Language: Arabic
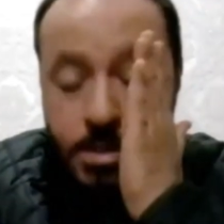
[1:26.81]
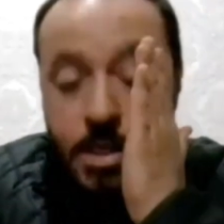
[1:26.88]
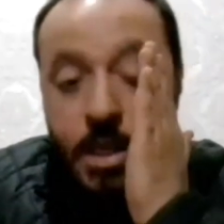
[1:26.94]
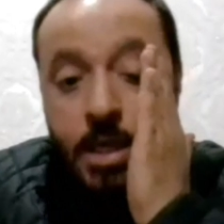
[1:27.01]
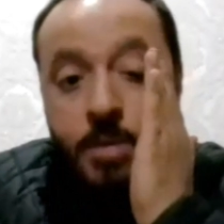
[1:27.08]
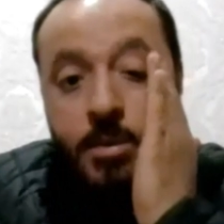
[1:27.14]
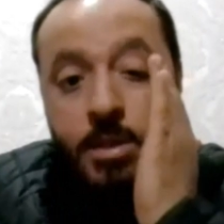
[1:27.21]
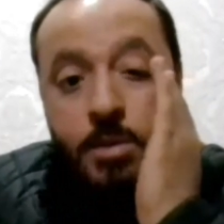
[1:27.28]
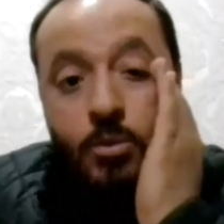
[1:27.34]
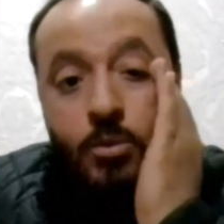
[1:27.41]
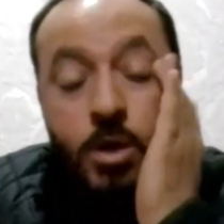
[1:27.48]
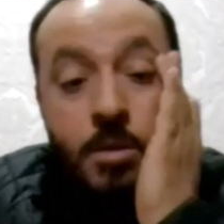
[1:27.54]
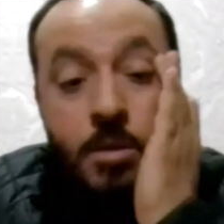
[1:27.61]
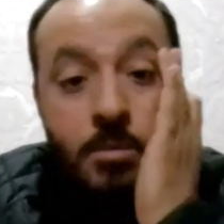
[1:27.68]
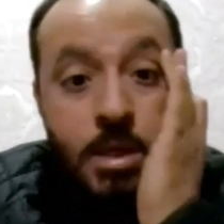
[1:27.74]
لذلك من
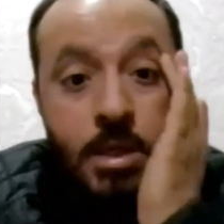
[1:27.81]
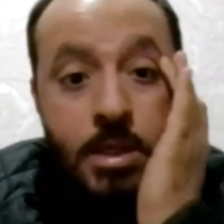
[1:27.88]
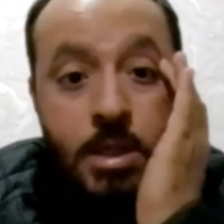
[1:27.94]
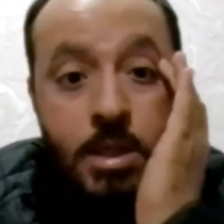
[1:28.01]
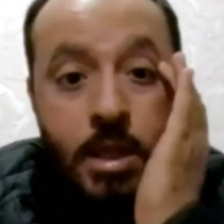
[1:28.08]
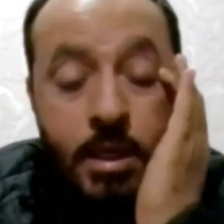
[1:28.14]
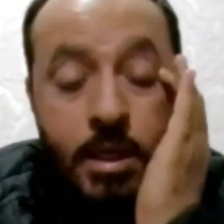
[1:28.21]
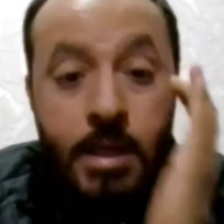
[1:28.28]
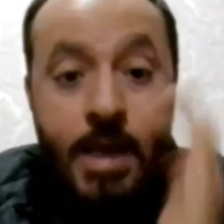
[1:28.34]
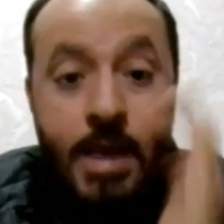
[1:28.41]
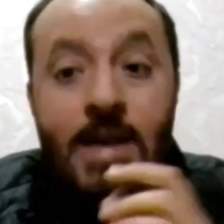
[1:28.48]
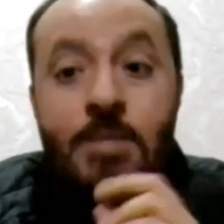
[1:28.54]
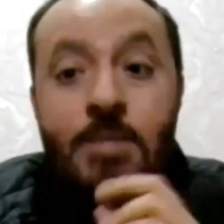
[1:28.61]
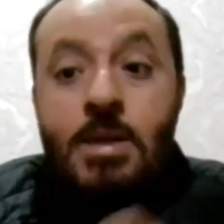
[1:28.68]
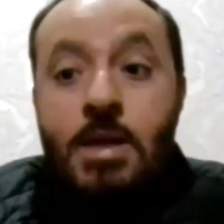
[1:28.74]
المهم جدا ان
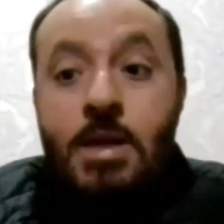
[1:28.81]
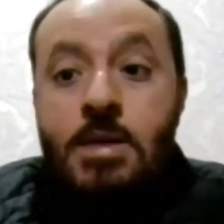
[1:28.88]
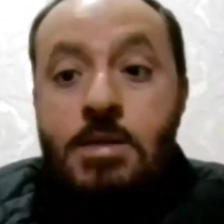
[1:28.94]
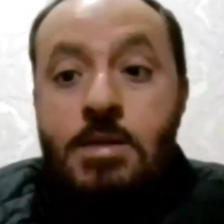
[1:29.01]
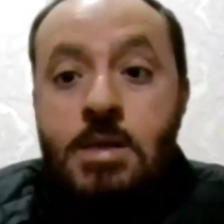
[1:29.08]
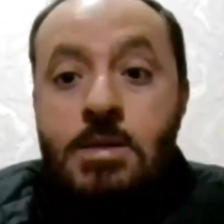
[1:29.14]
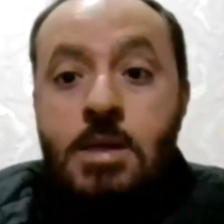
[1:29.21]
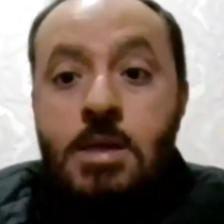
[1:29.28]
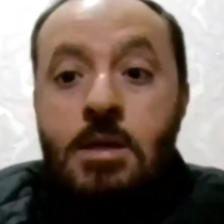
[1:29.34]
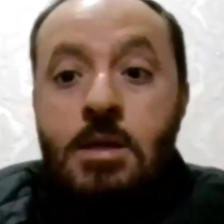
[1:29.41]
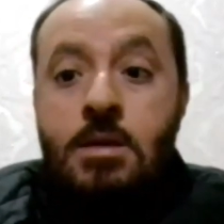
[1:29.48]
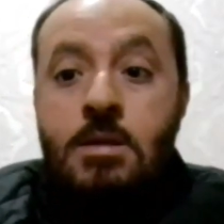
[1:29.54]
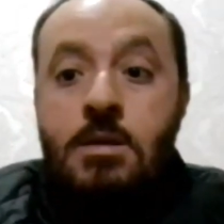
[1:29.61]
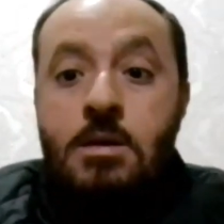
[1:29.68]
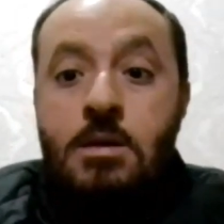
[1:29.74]
احنا نعلم الناس يا
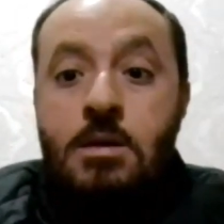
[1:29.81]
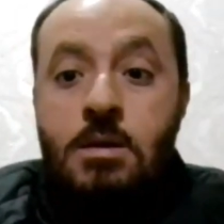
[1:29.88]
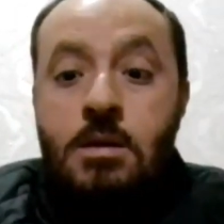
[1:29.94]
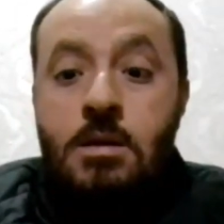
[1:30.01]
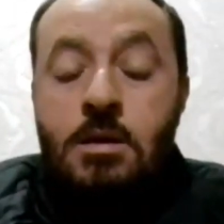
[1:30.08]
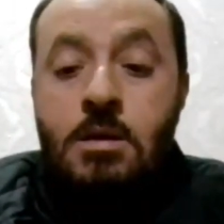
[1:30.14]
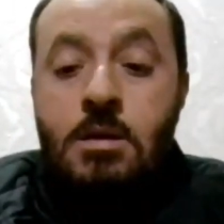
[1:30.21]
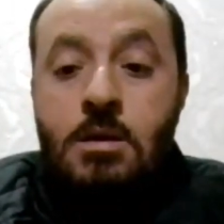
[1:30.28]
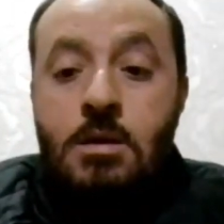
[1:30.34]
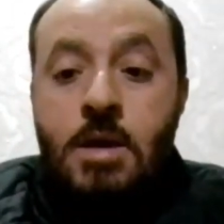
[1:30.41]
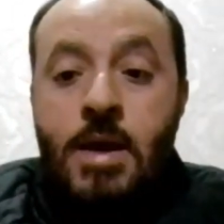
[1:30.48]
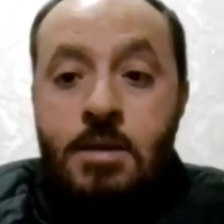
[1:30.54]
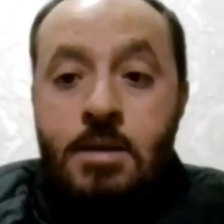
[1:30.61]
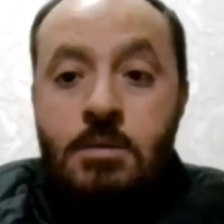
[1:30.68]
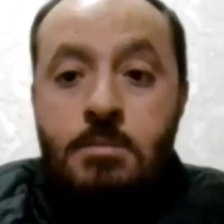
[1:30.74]
سيد
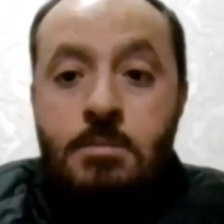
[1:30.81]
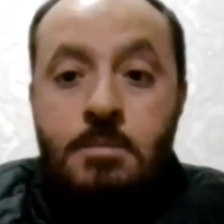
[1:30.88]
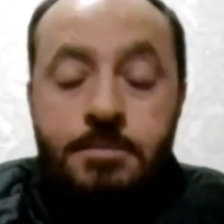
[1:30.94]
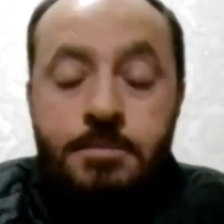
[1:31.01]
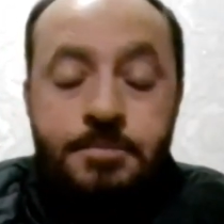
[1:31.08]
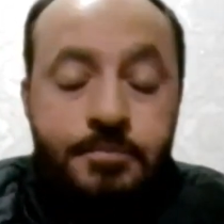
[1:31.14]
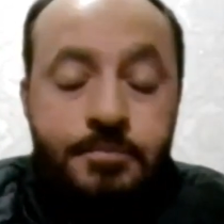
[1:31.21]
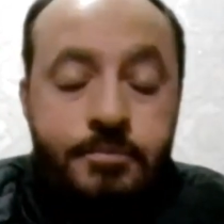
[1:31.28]
آه، حاتم